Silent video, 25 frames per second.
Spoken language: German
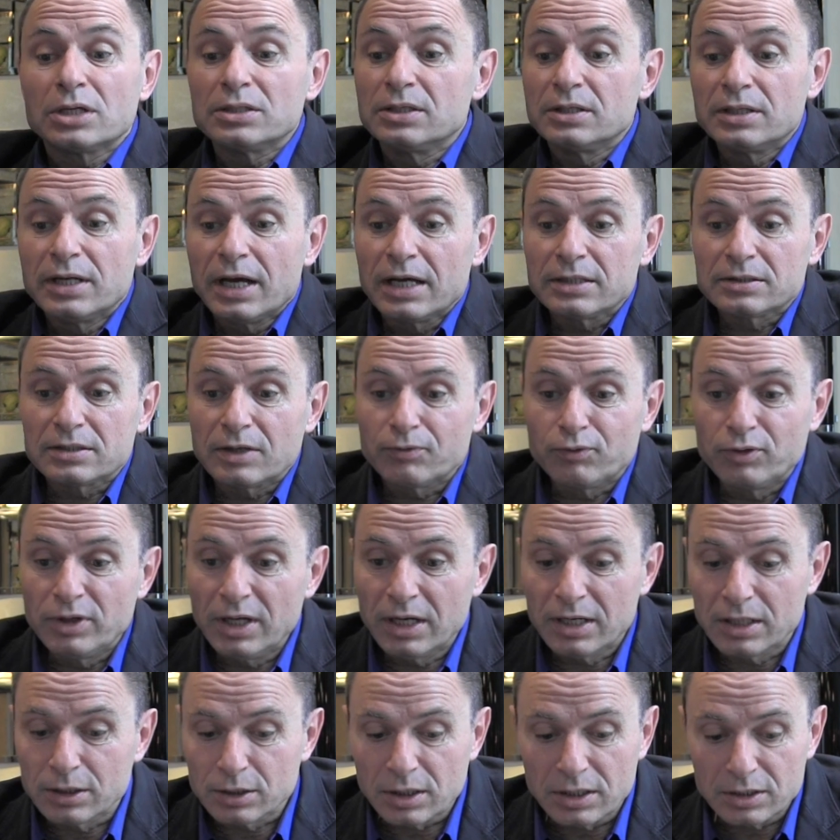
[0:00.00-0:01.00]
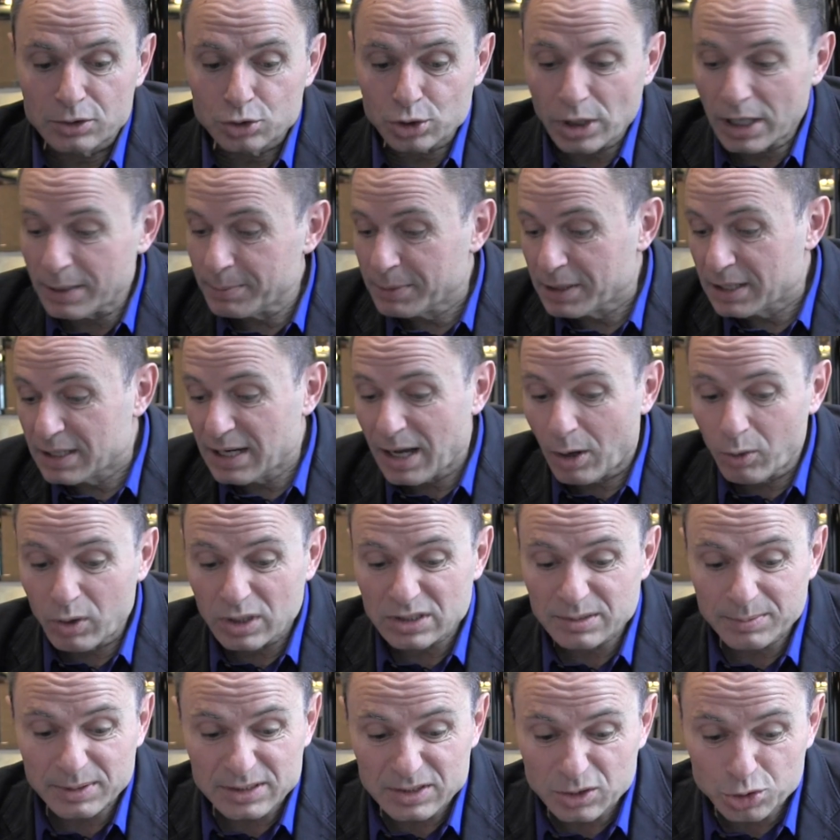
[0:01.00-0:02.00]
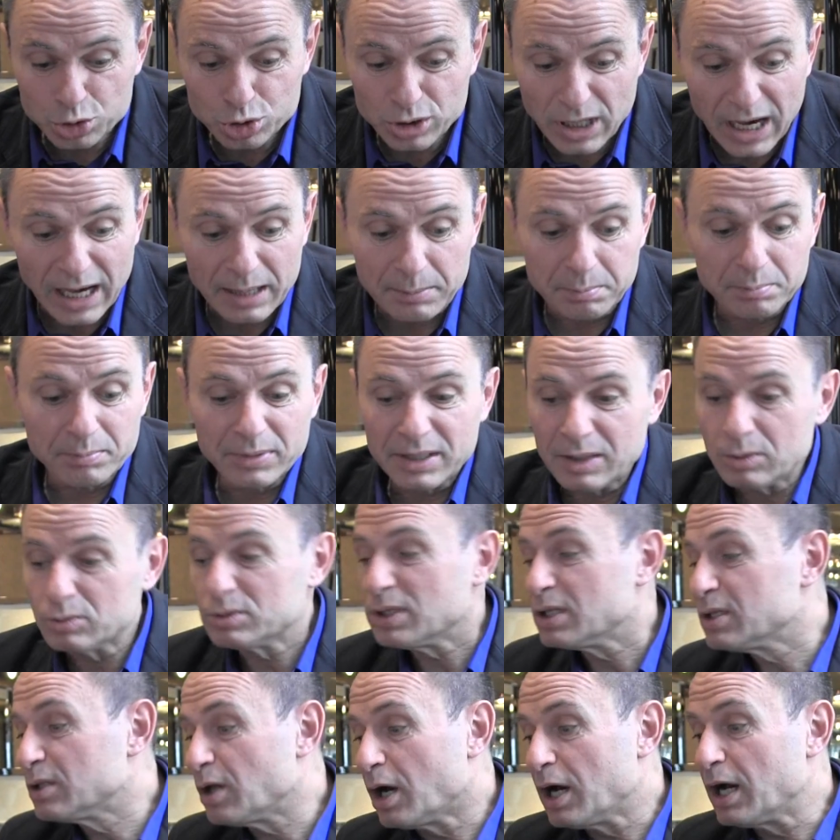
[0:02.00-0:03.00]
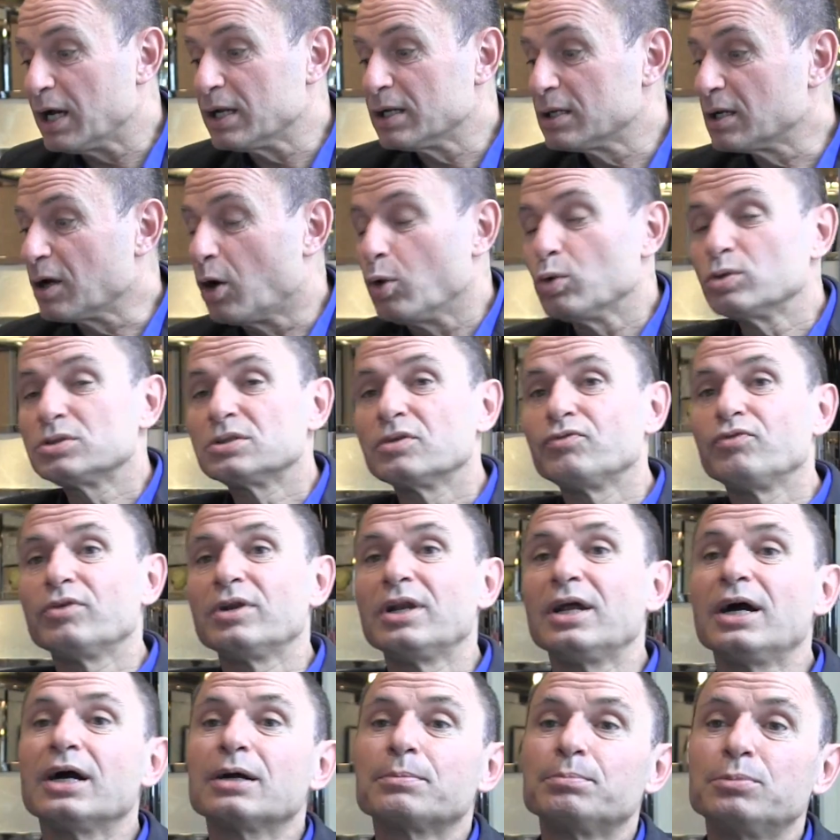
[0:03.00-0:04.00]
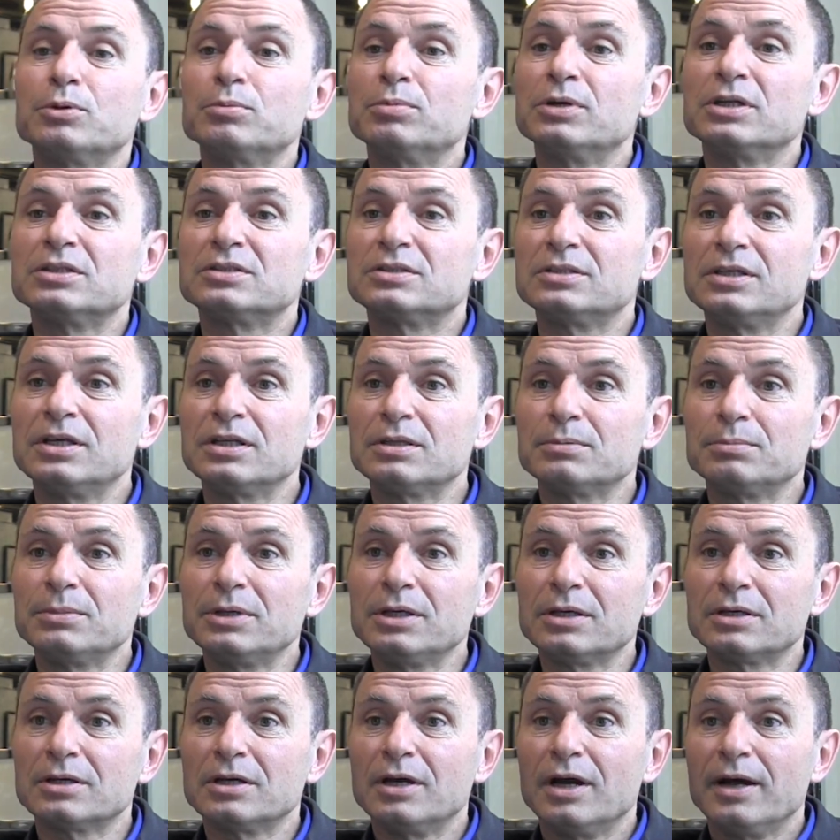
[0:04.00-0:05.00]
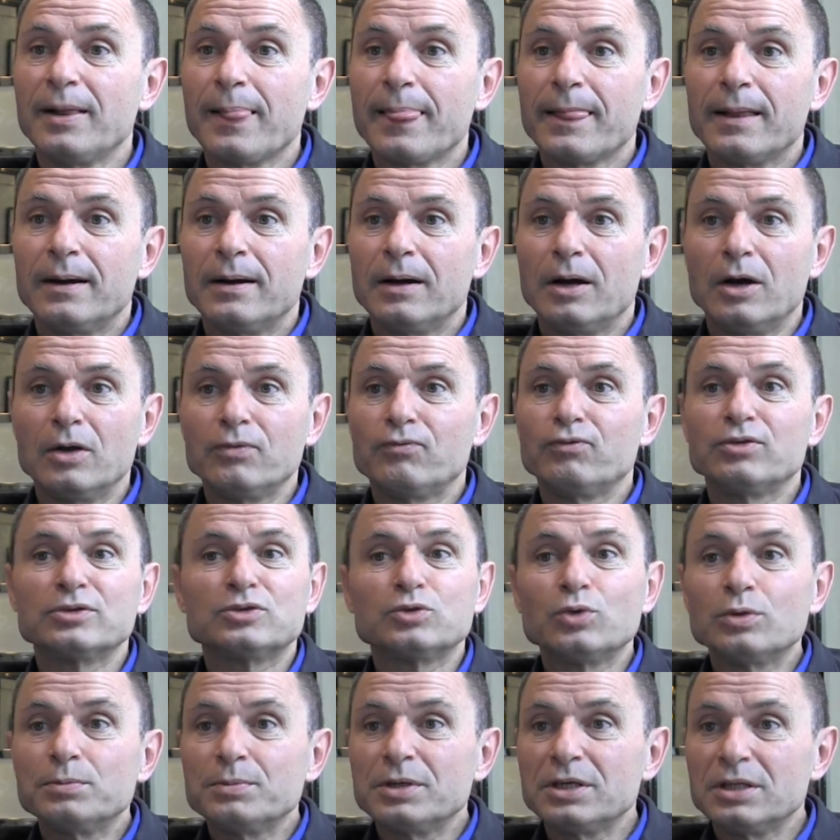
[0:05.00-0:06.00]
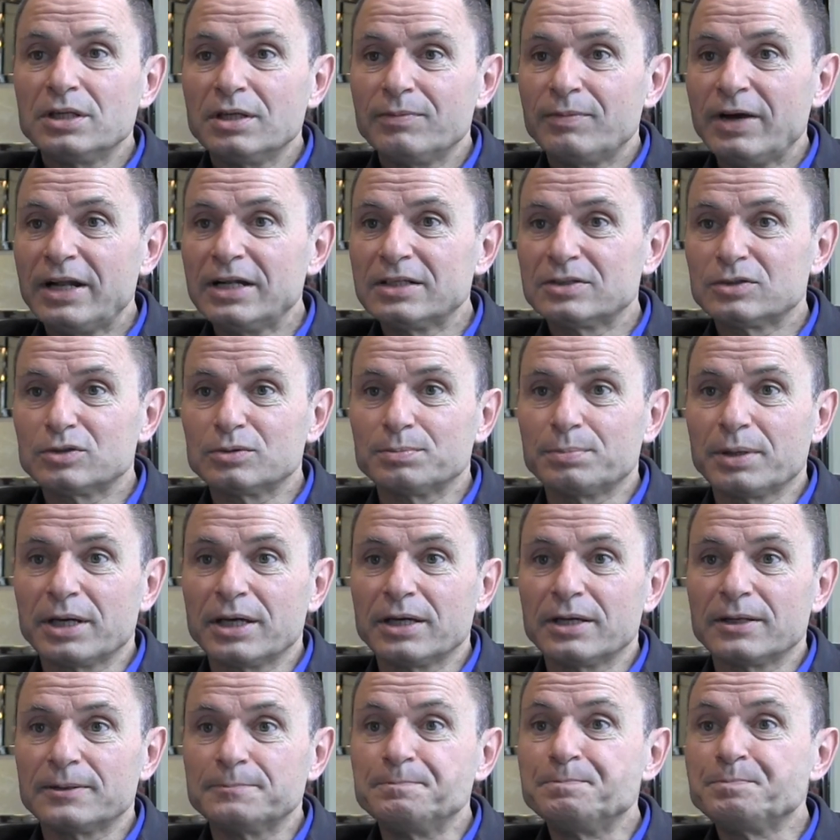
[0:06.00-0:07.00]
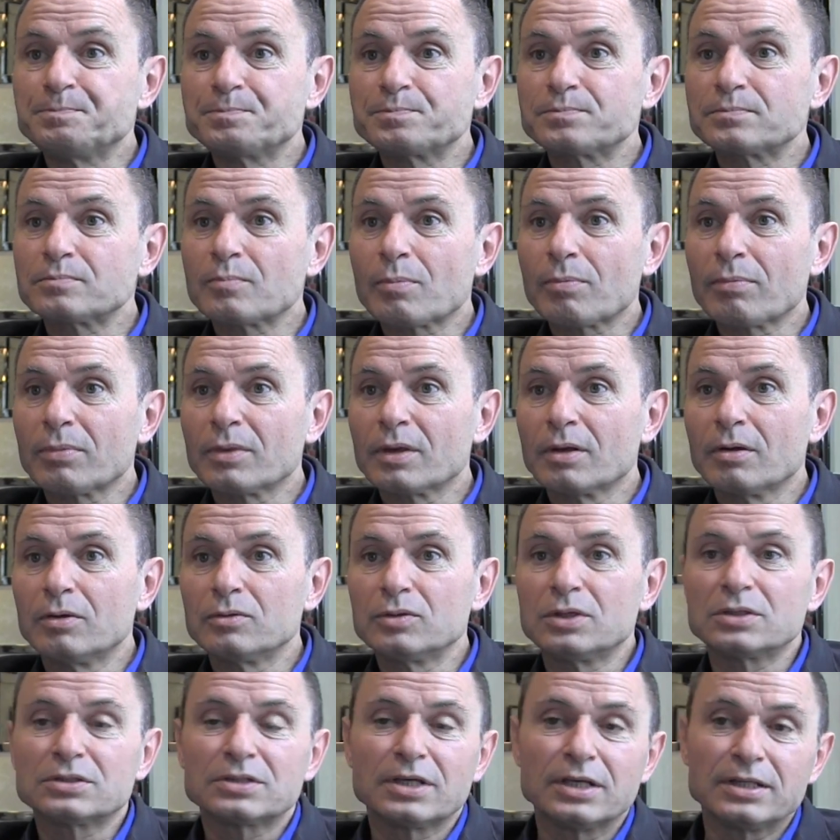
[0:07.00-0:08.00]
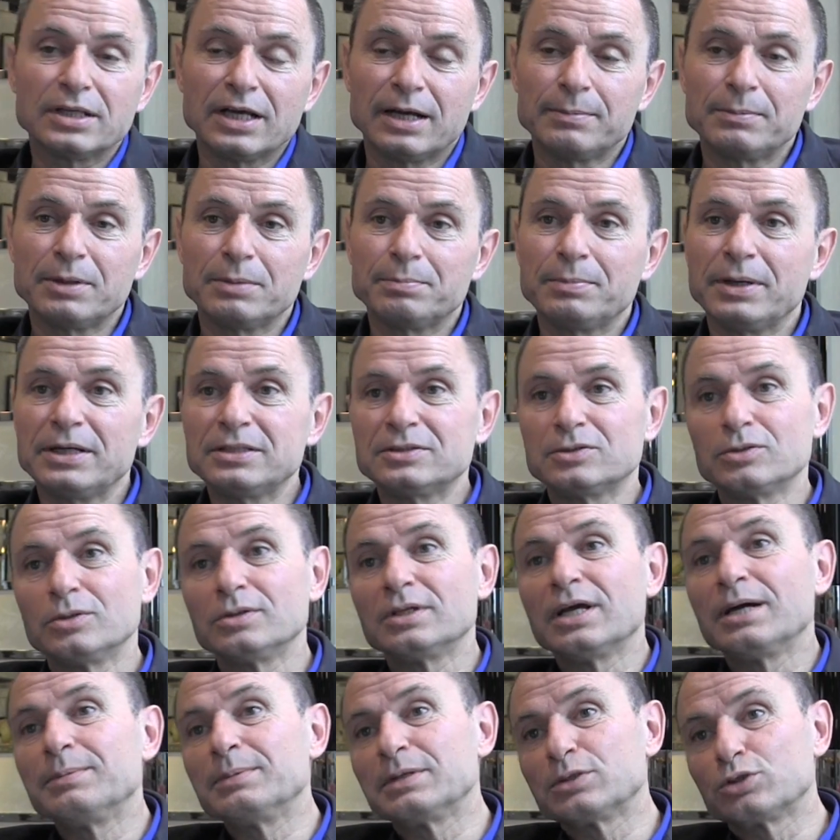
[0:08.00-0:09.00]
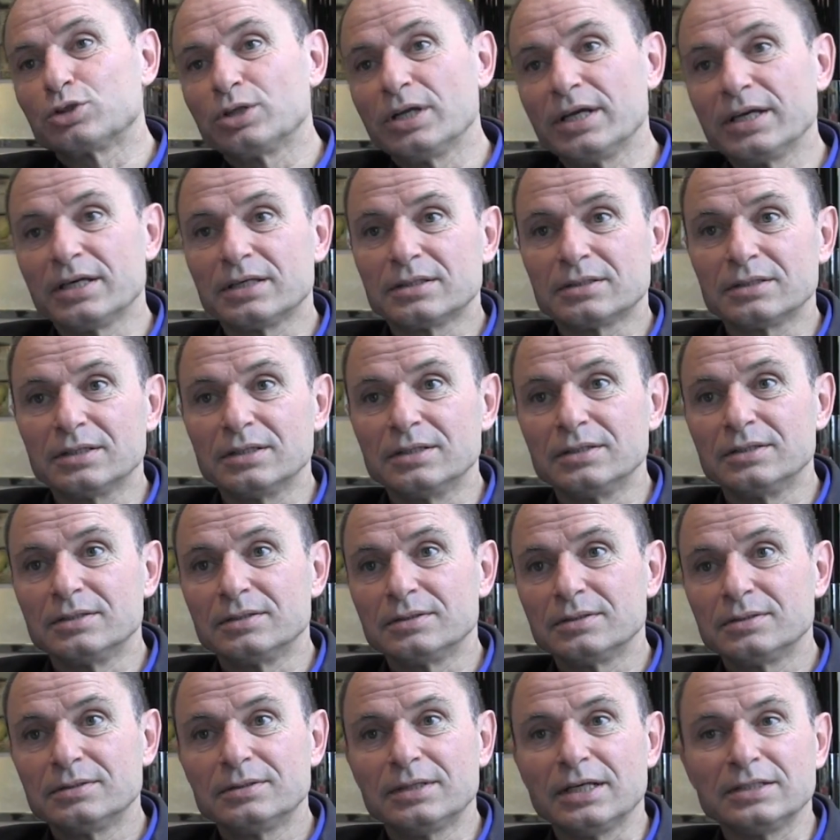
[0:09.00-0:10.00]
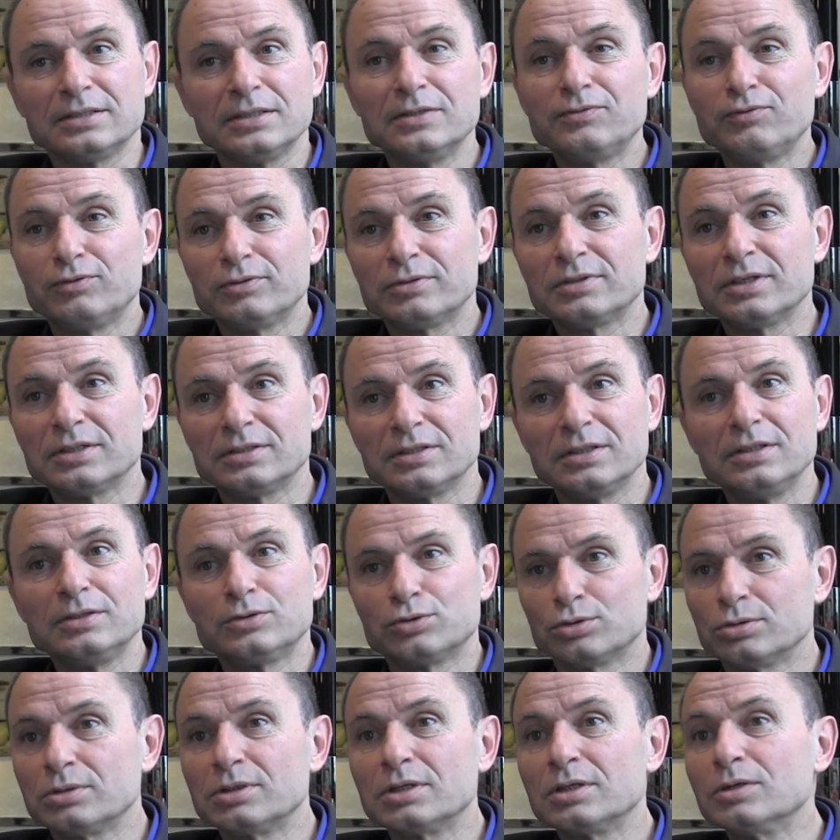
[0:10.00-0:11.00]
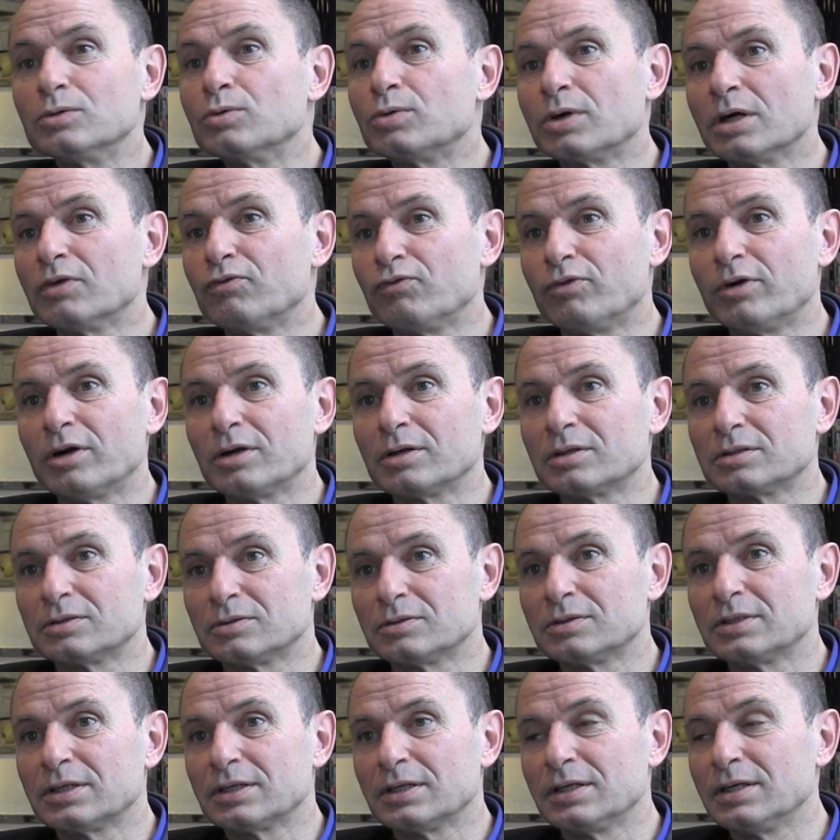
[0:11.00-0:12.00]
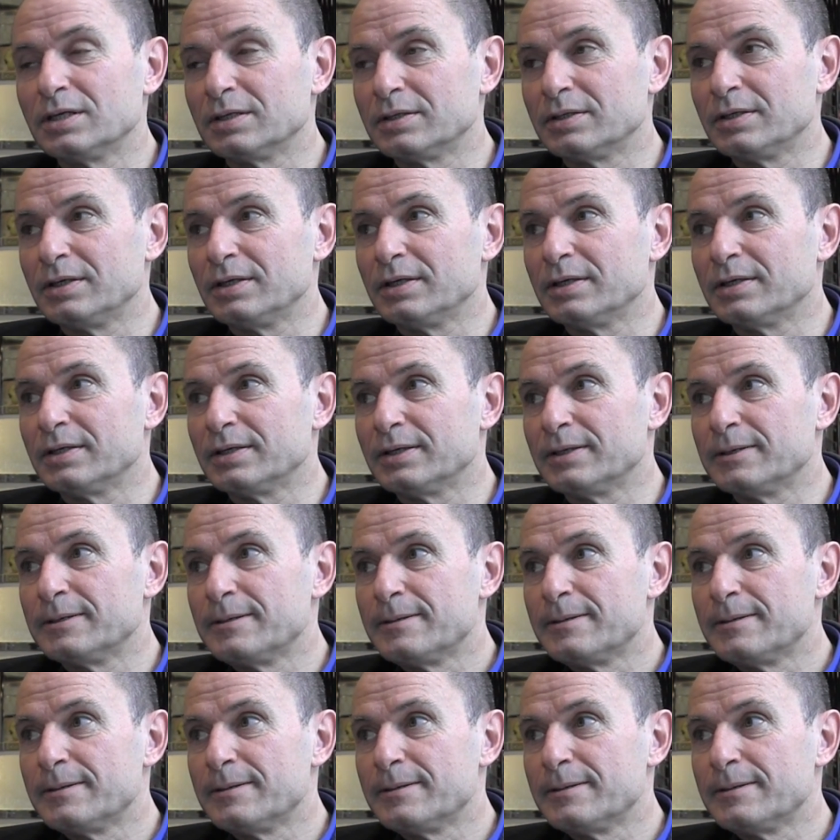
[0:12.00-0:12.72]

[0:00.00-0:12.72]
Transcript: kann ihn leicht definieren. Ich, ich, schreibe genau das, was ich schreiben will und ein, ein großer Verlag publiziert mich und versucht mich in die Welt zu bringen. Und das geht einmal besser und einmal schlechter. Das ist, das ist schon genug Erfolg, sozusagen, die, die äh,